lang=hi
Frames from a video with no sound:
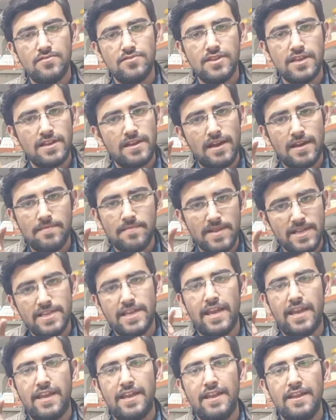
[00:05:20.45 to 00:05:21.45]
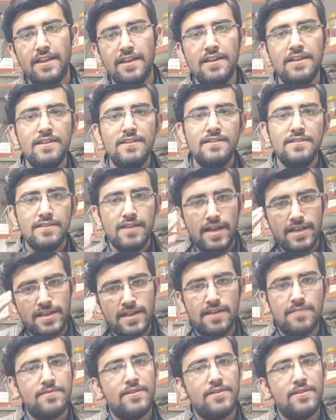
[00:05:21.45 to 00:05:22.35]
उधर मिल जाएगी अस्सलाम